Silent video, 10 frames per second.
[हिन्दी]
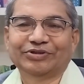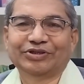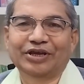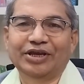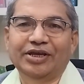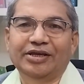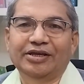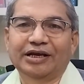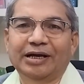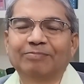कि
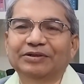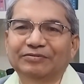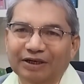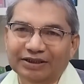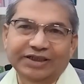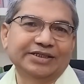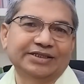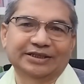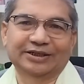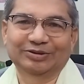आपसे वादा
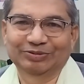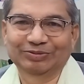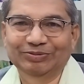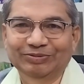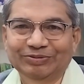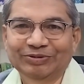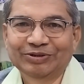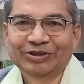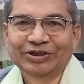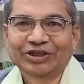करता हूं
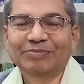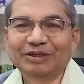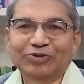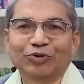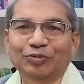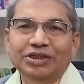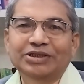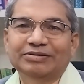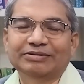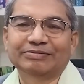कि मैं जो भी
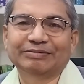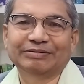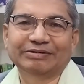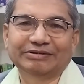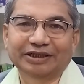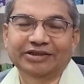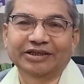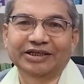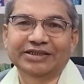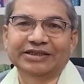तथ्य
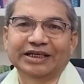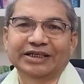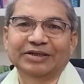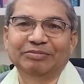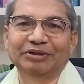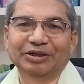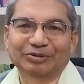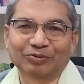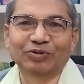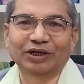इस कार्यक्रम में
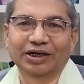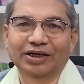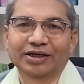रखूंगा